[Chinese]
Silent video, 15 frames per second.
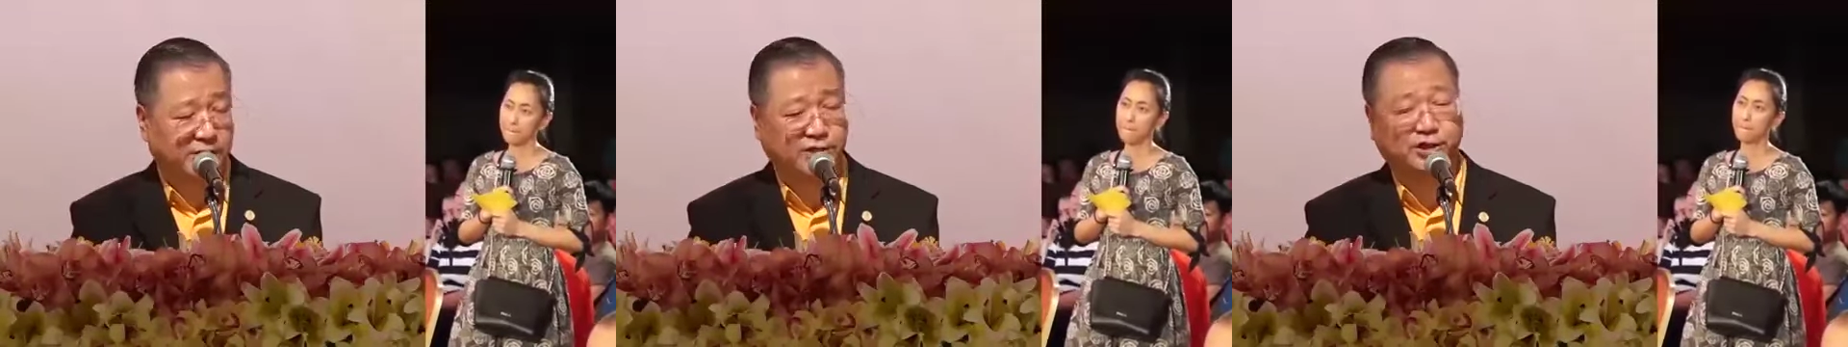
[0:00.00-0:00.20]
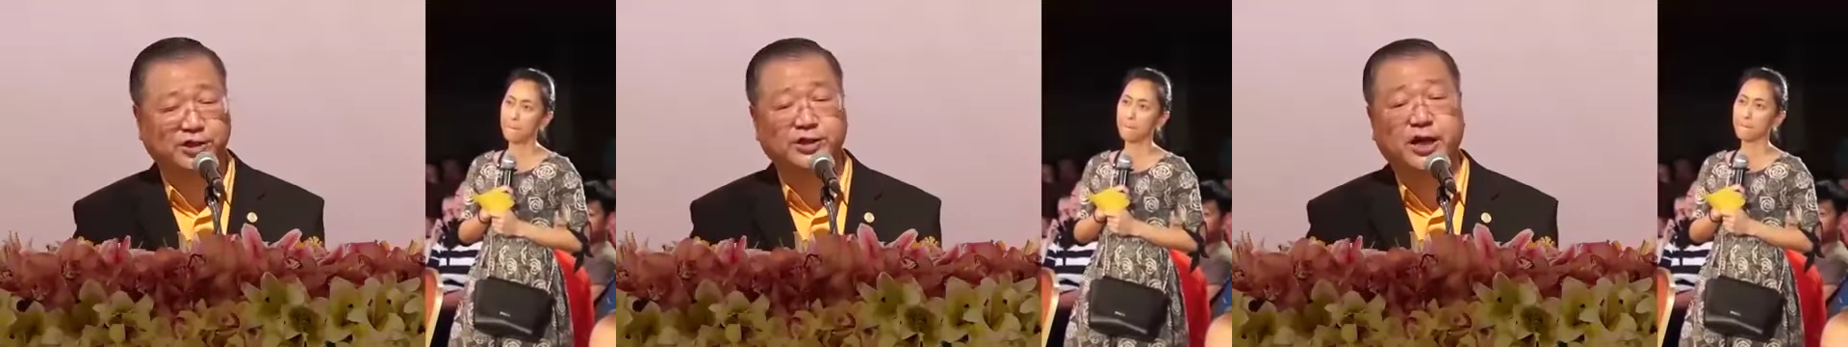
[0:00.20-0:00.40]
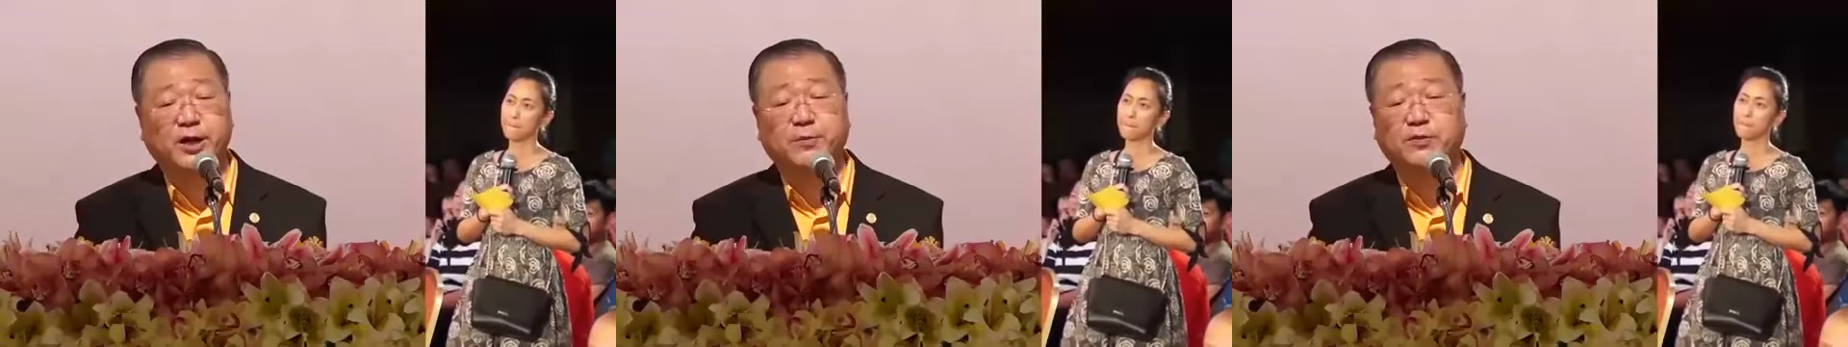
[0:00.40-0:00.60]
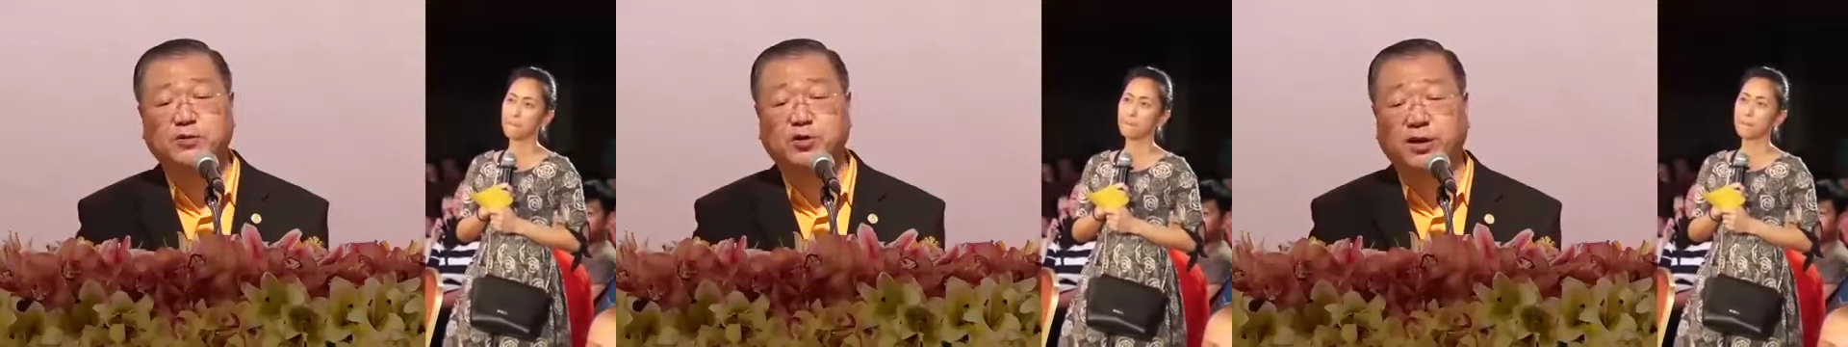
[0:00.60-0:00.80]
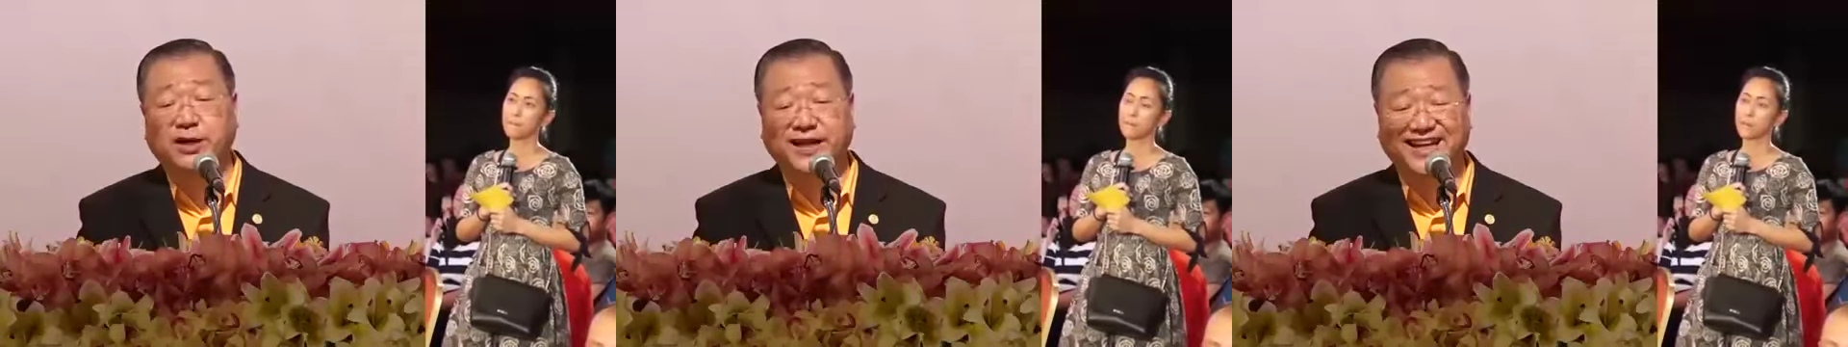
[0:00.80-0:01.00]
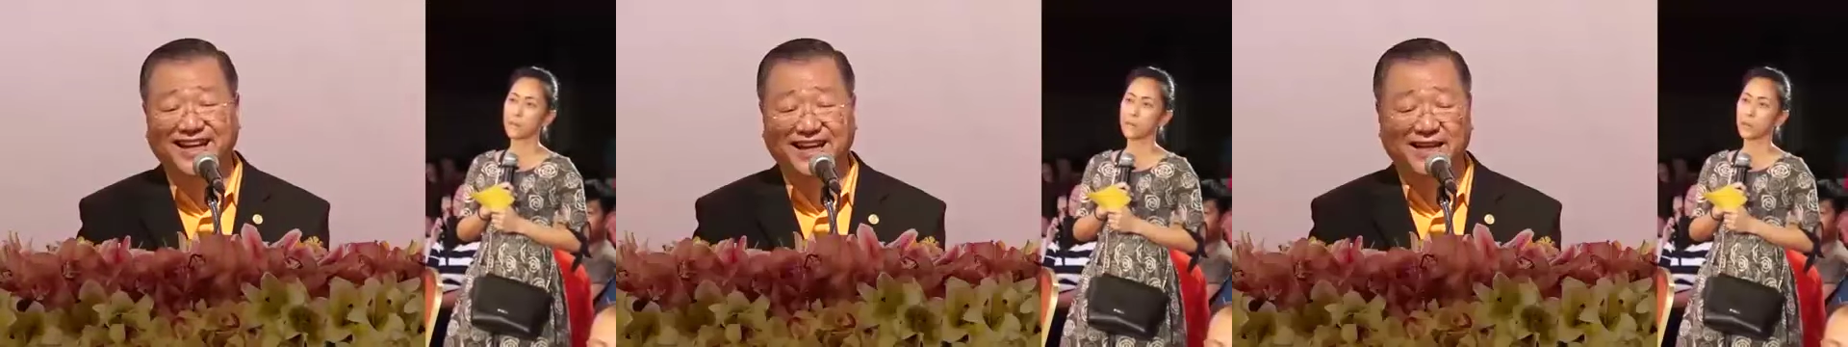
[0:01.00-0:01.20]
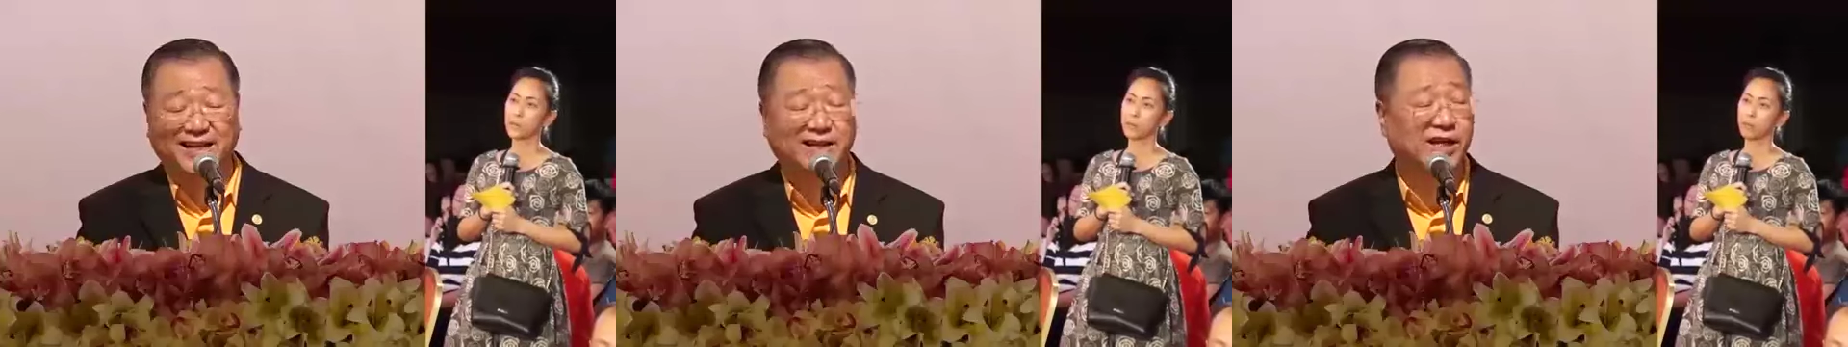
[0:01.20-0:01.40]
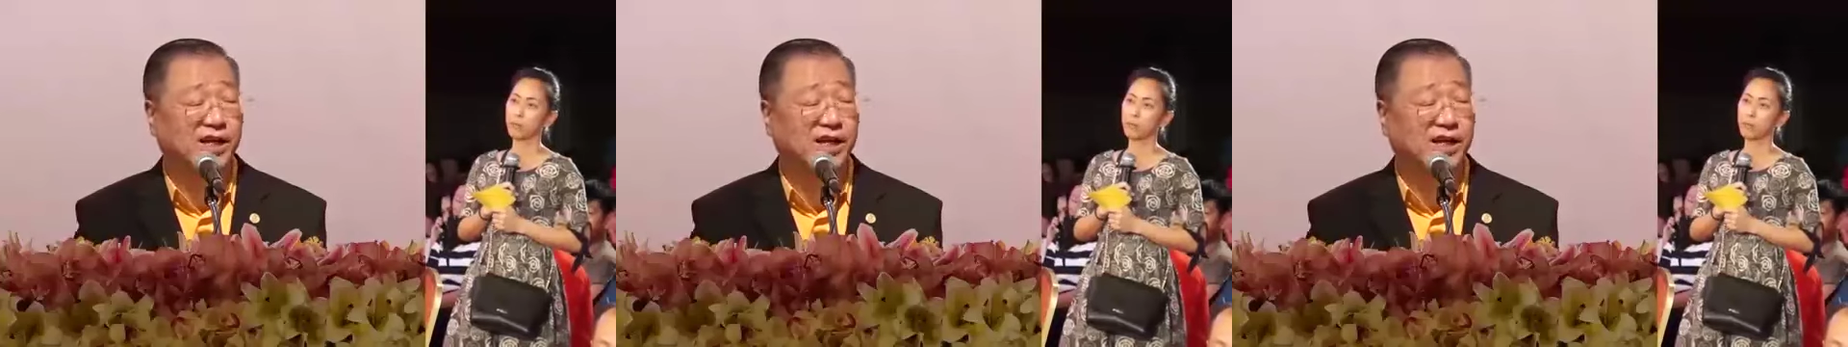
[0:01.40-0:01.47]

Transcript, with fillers: 事业不顺利，